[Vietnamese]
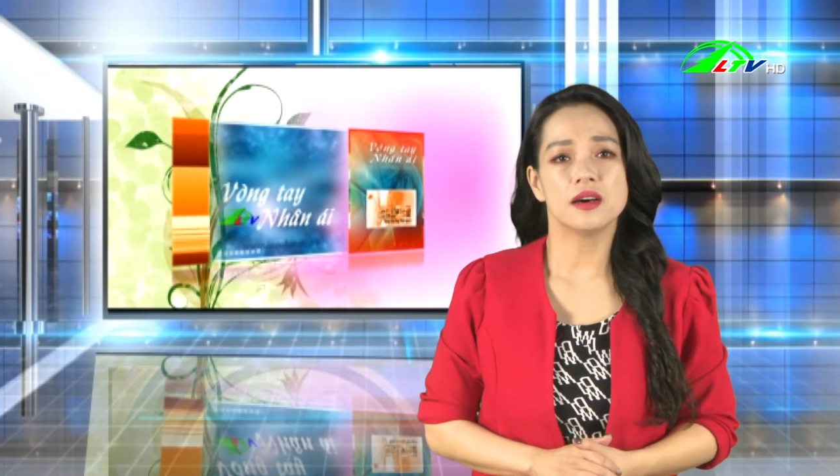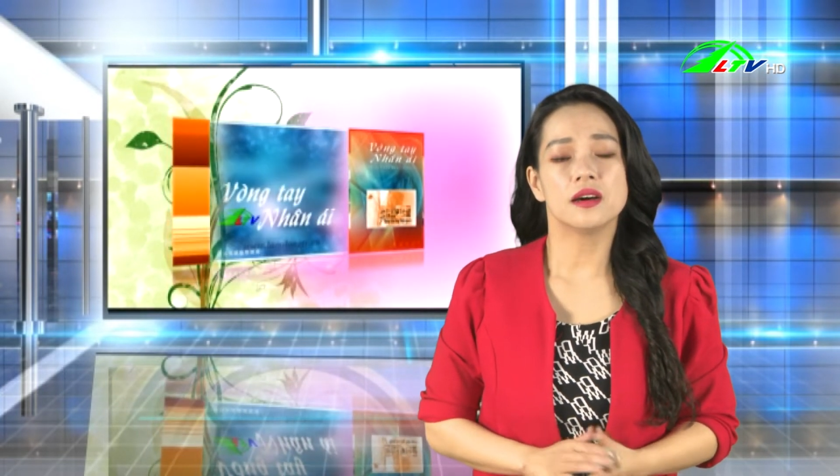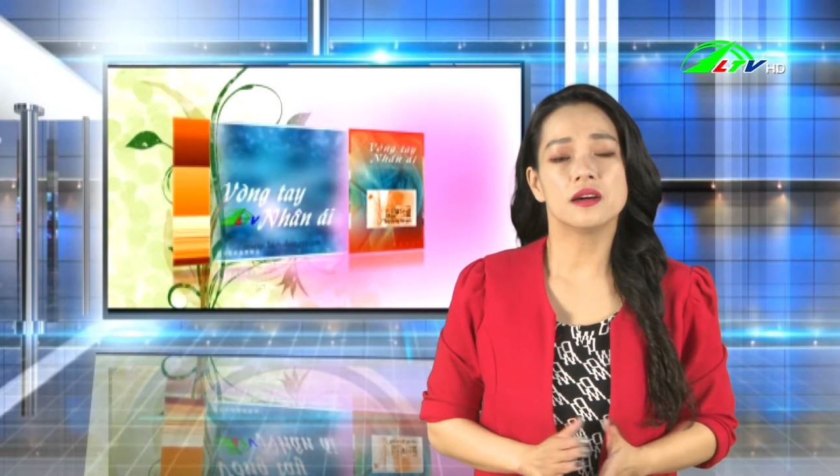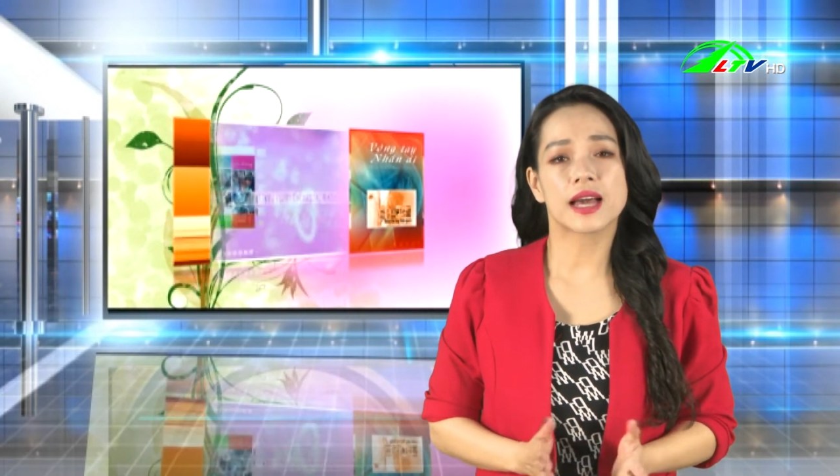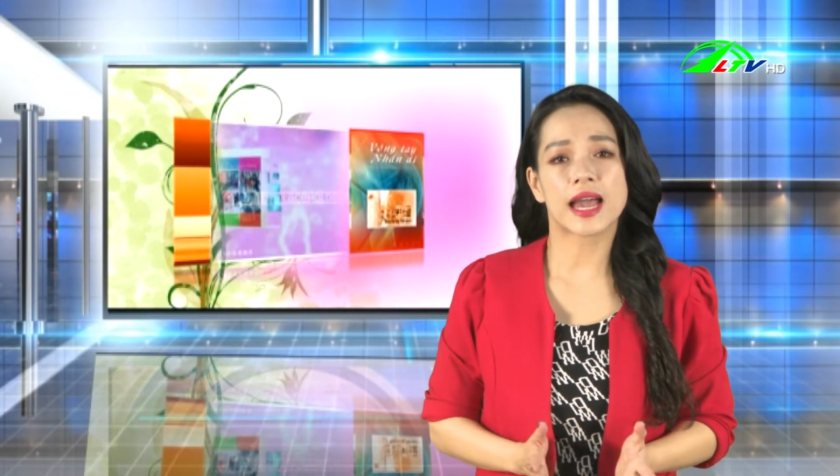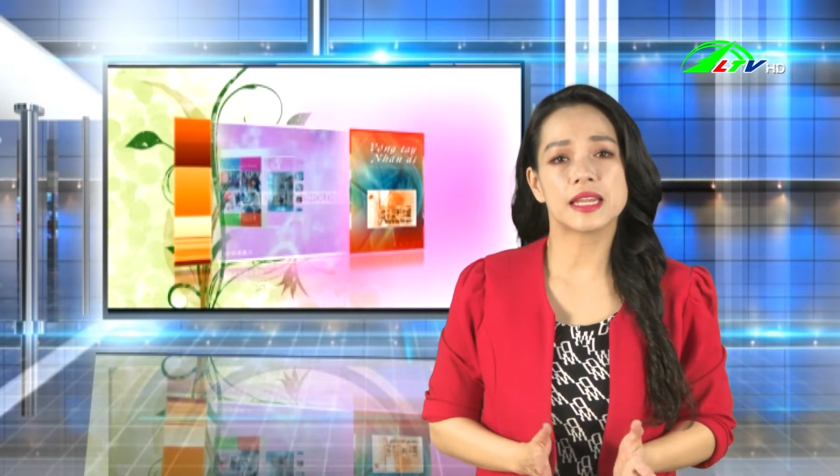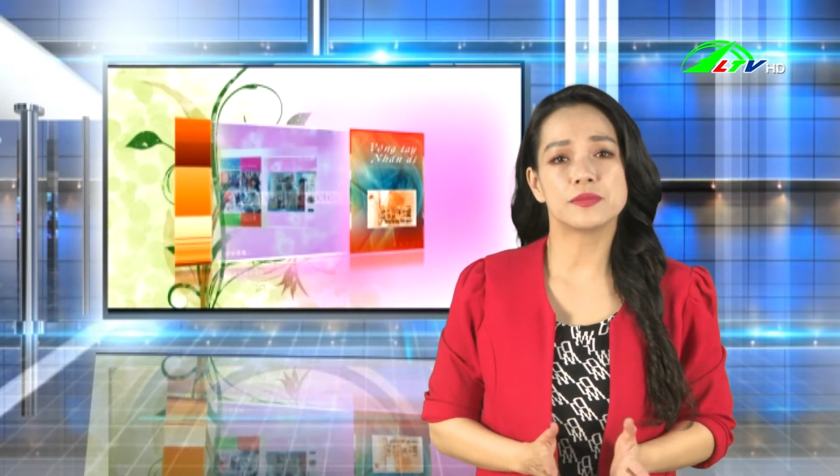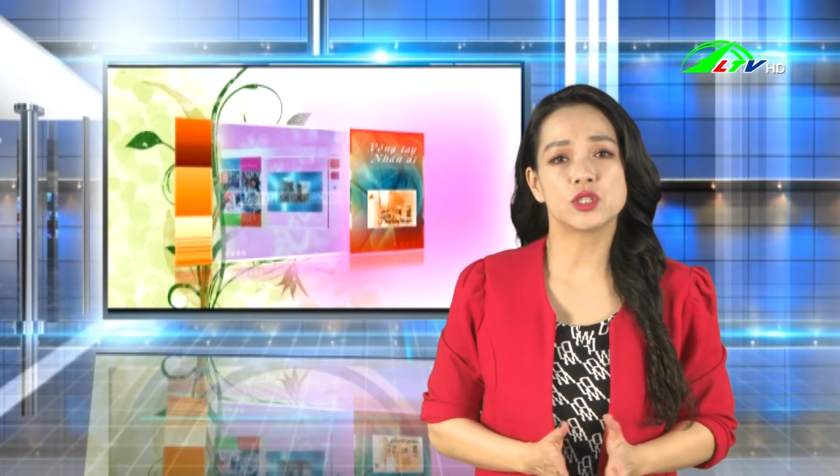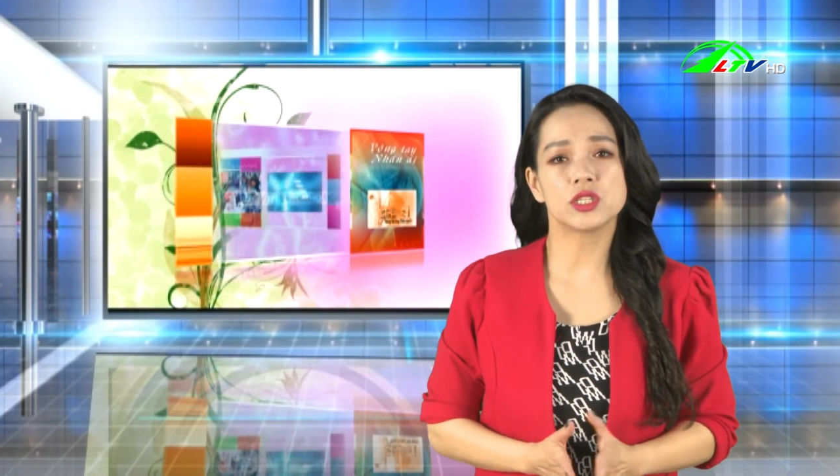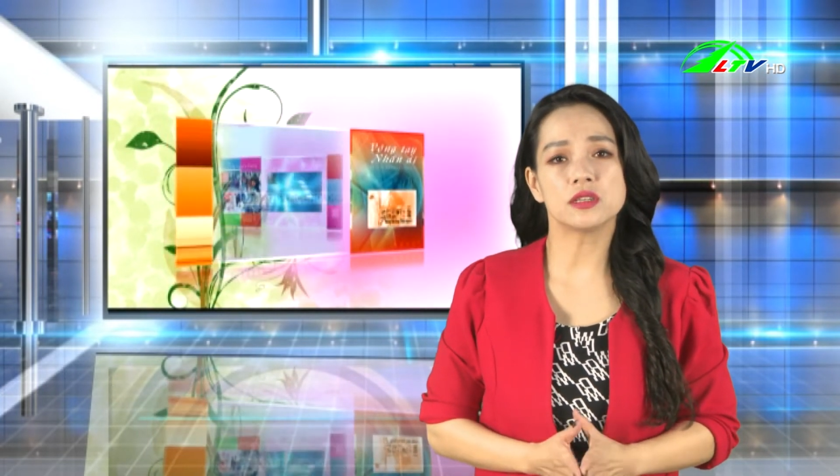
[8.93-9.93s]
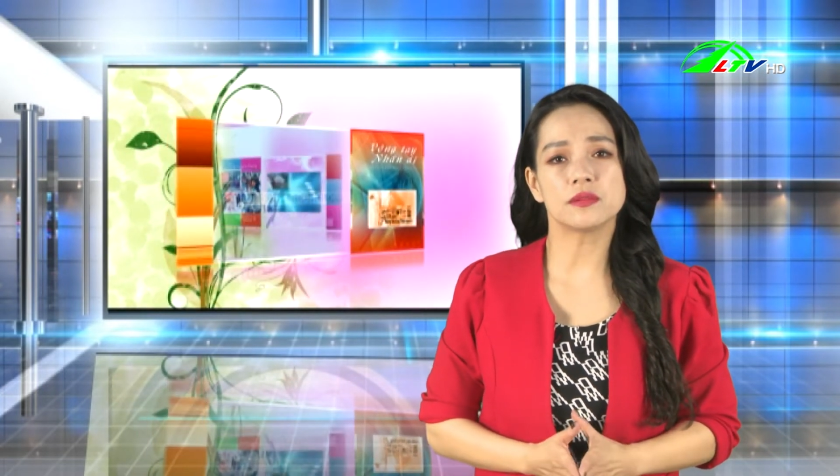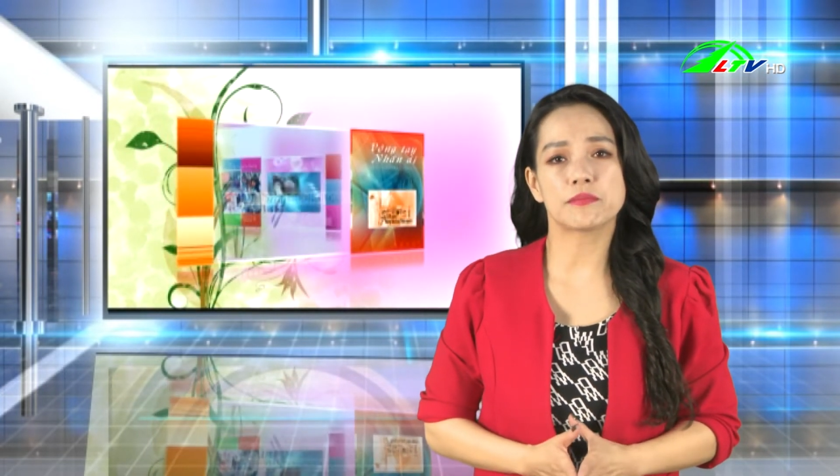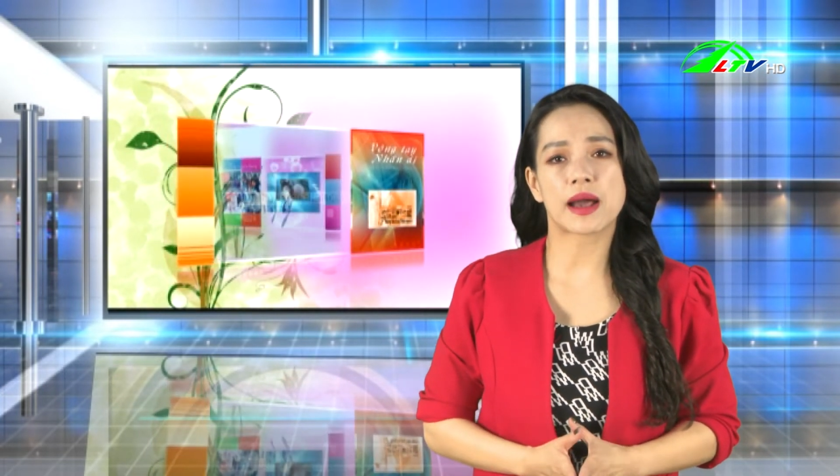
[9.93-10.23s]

Hơn 2 năm trước, ba